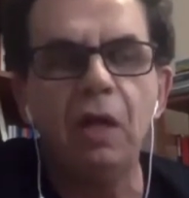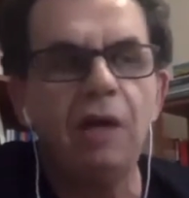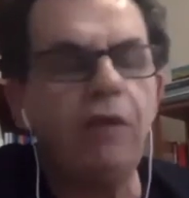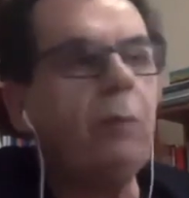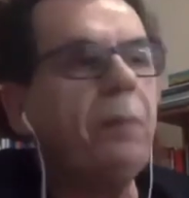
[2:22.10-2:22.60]

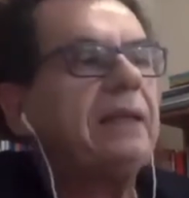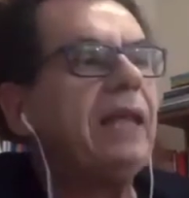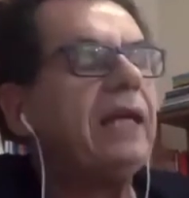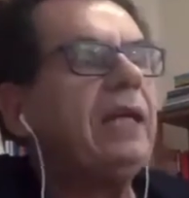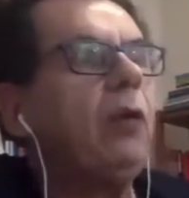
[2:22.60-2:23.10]
Foi o
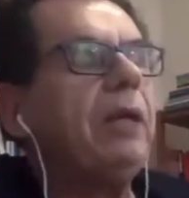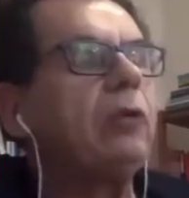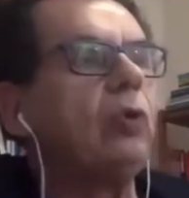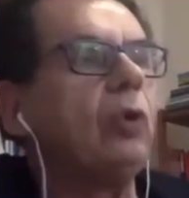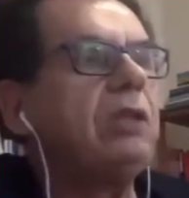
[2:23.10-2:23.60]
PT que
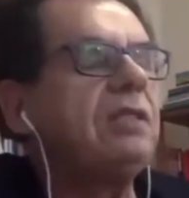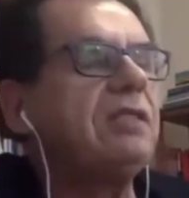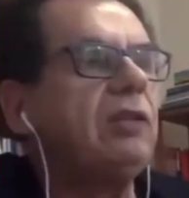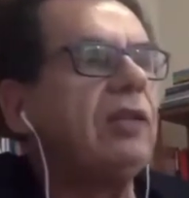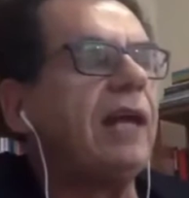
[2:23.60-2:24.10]
aumentou de
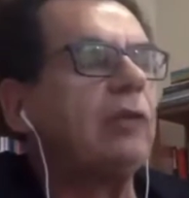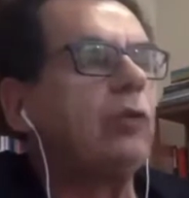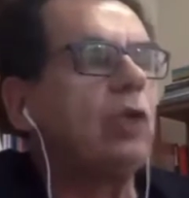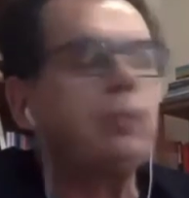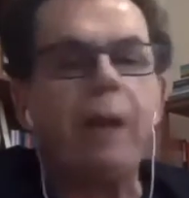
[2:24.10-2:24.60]

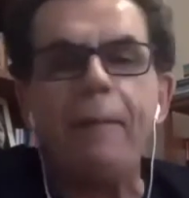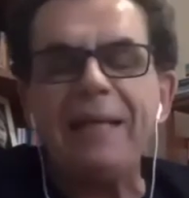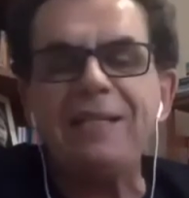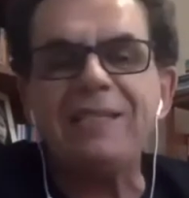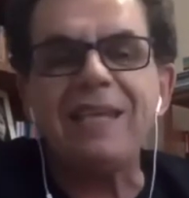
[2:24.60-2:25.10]
114 para mais
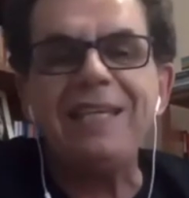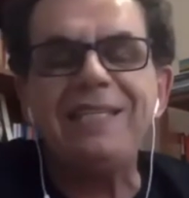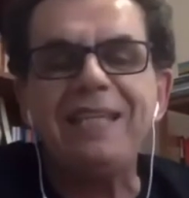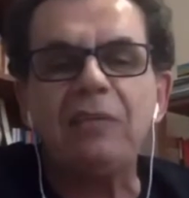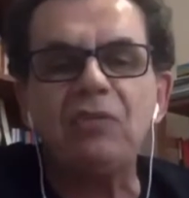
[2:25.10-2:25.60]
de
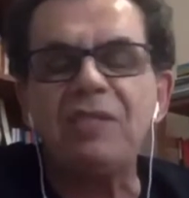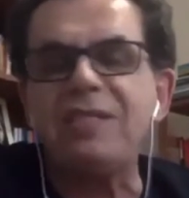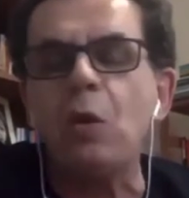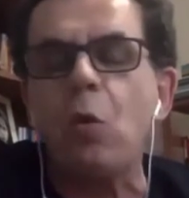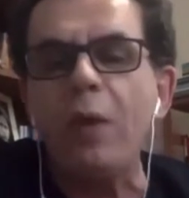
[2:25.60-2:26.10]

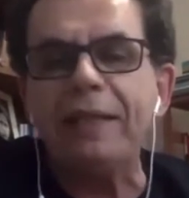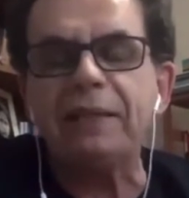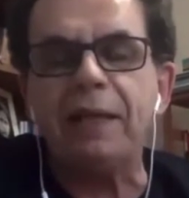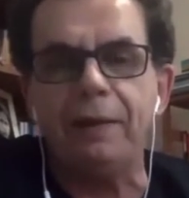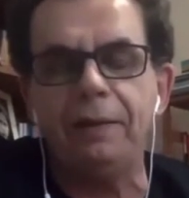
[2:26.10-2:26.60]

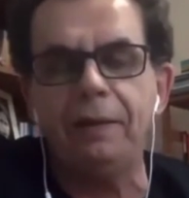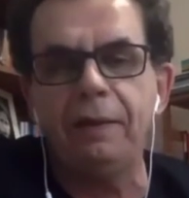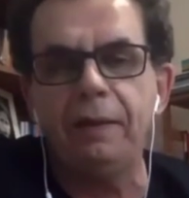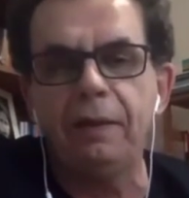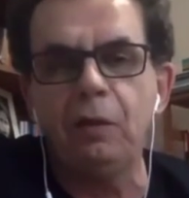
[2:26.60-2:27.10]
650
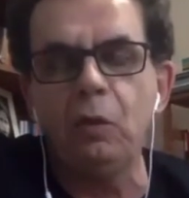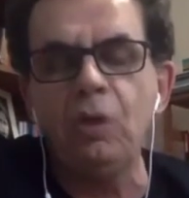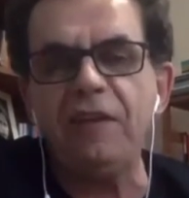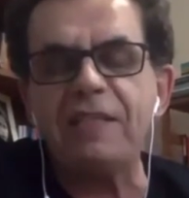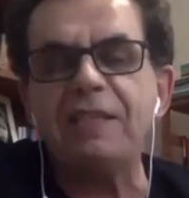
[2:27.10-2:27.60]

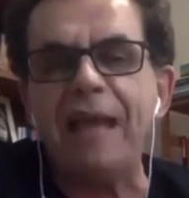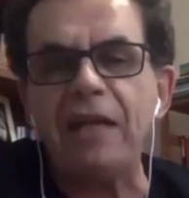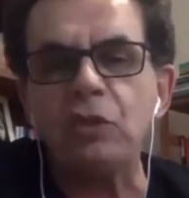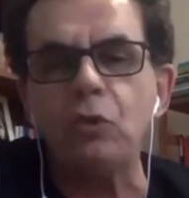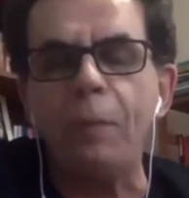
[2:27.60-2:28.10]

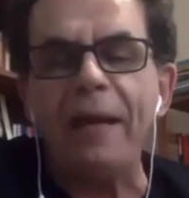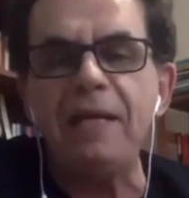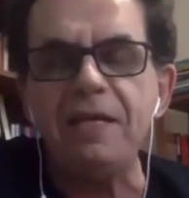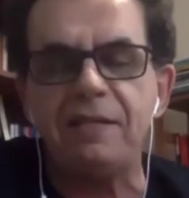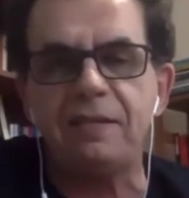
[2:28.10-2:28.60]
universidades no
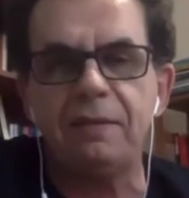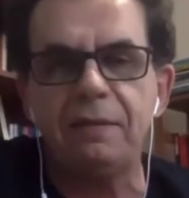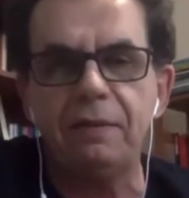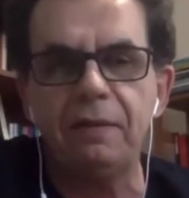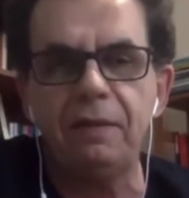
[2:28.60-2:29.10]
país.
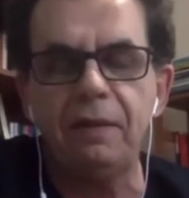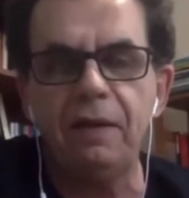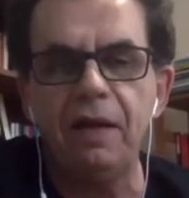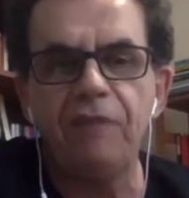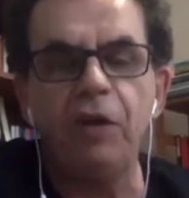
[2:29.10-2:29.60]

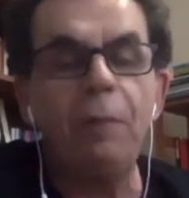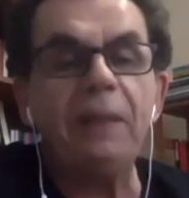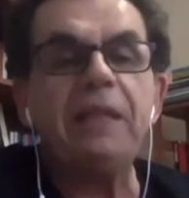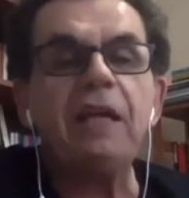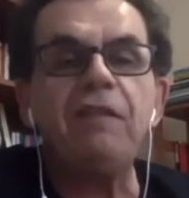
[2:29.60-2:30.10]
Foi o
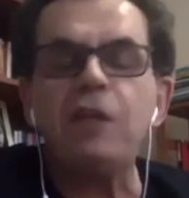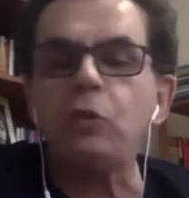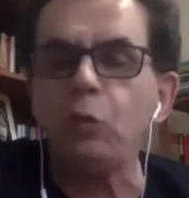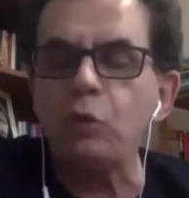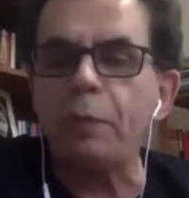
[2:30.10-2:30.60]
PT que fez o
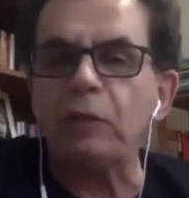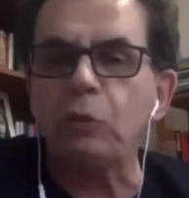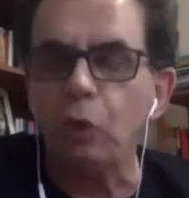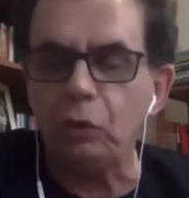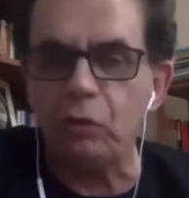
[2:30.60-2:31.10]
Luz para
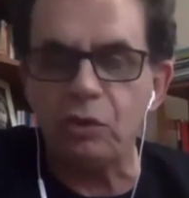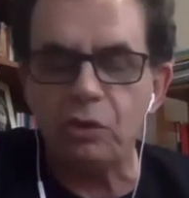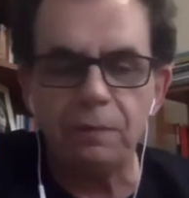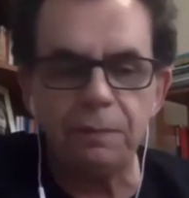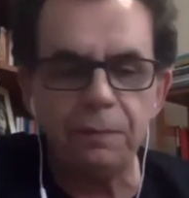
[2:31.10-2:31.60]
Todos.
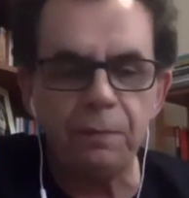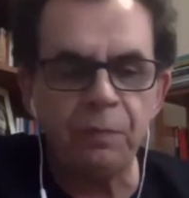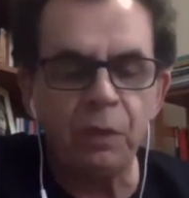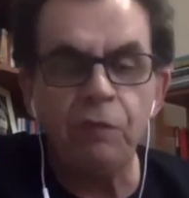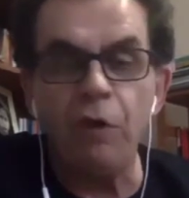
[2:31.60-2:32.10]

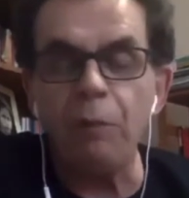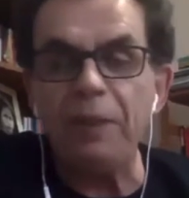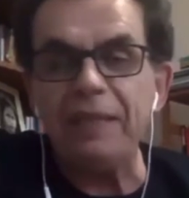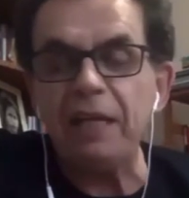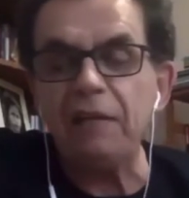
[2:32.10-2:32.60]
Foi o
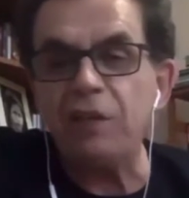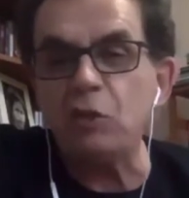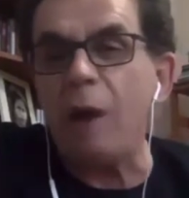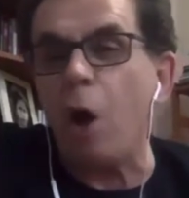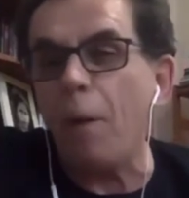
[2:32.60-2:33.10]
PT que fez o
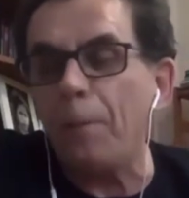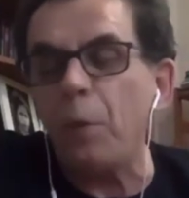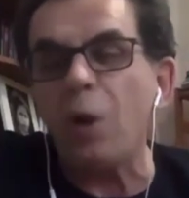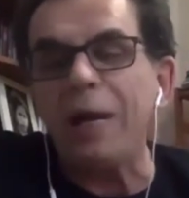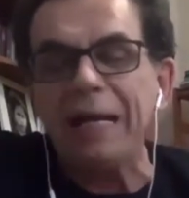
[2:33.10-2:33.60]
maior
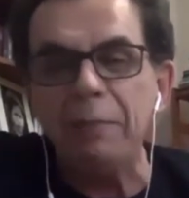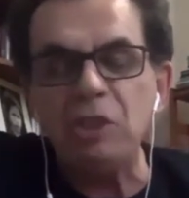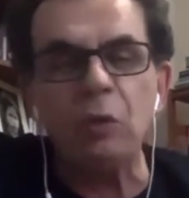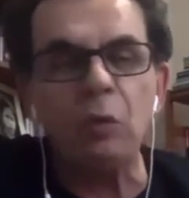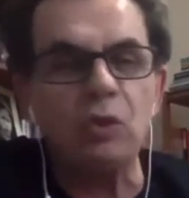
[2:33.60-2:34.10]
programa
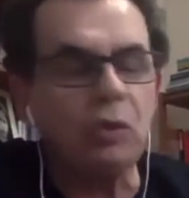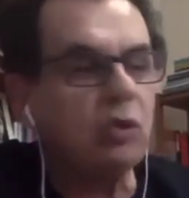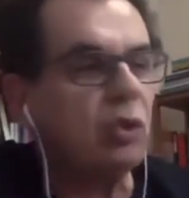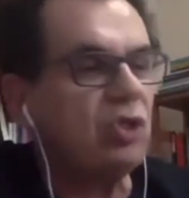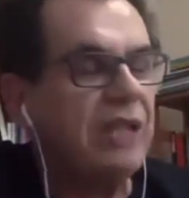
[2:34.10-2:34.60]
de inclusão
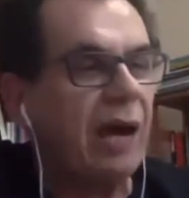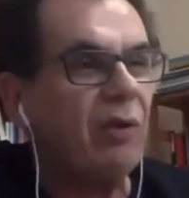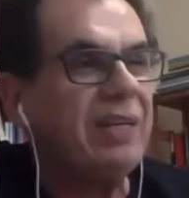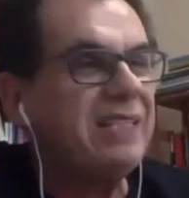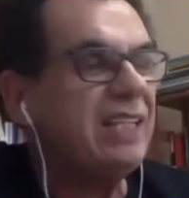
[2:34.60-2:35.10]
social
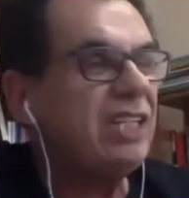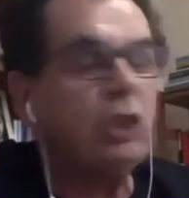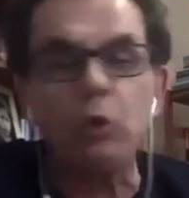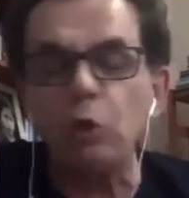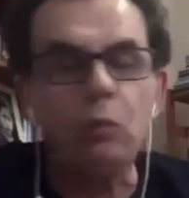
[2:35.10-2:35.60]
que existe em
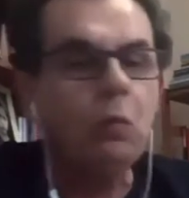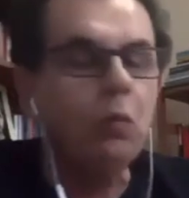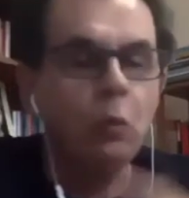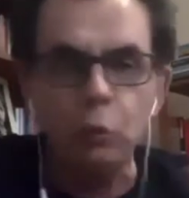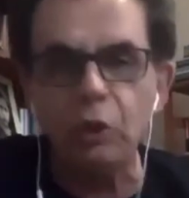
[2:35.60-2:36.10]
todo o
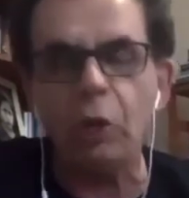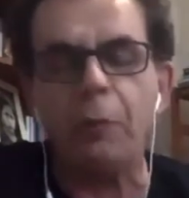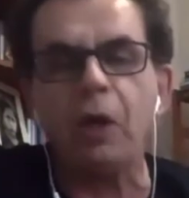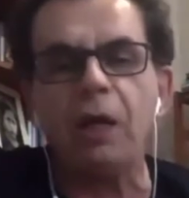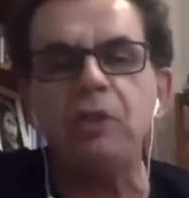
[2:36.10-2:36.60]
mundo, que é o
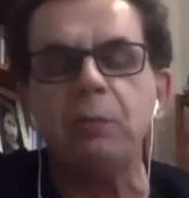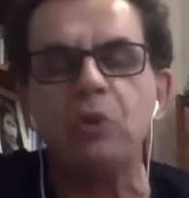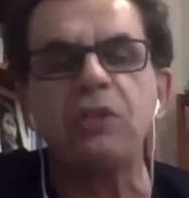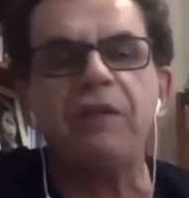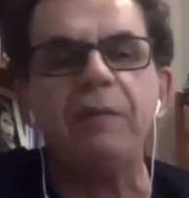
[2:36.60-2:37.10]
programa de
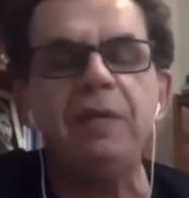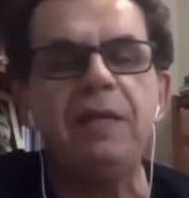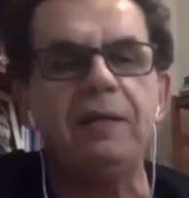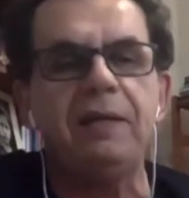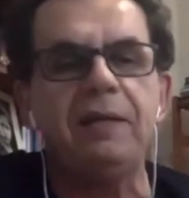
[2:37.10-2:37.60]
Bolsa Família.